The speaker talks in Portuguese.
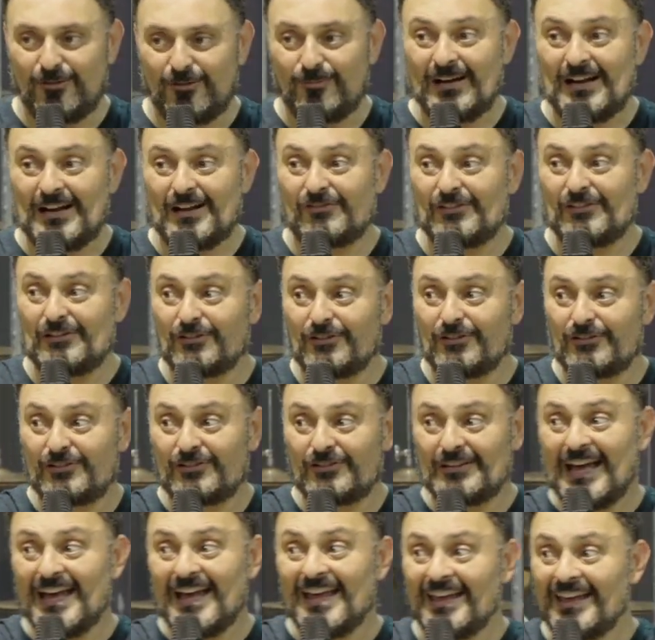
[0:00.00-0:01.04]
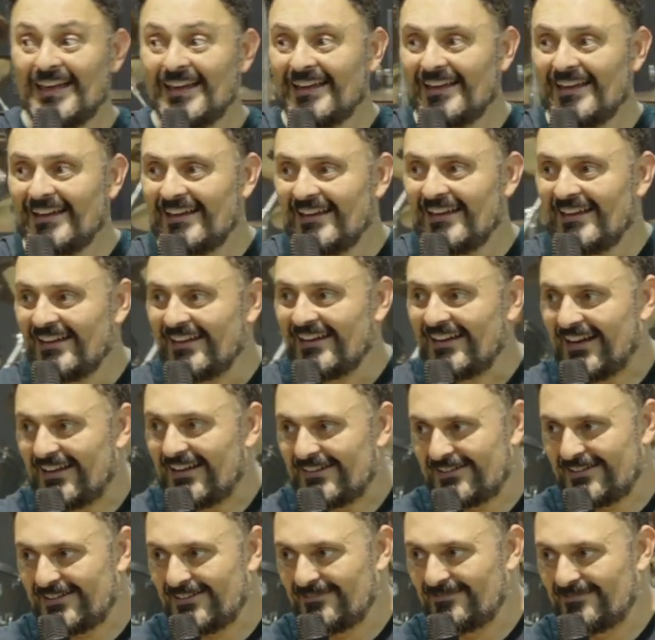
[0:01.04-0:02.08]
o maravilhoso da
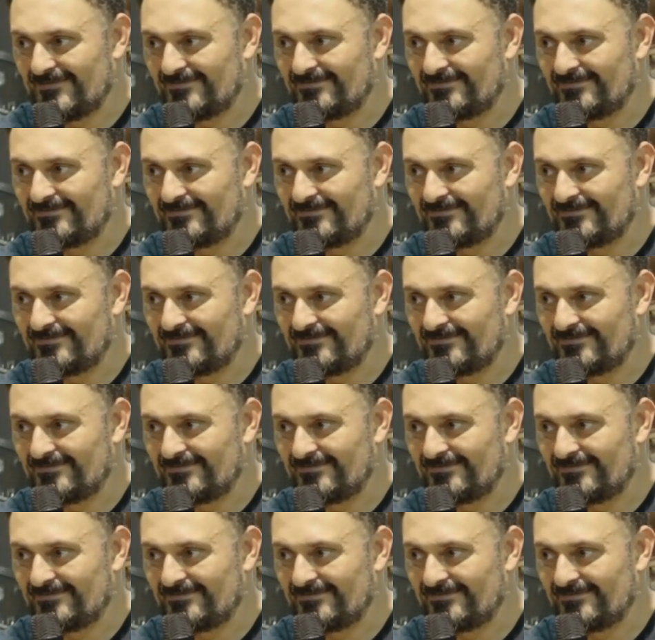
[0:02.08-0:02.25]
casa.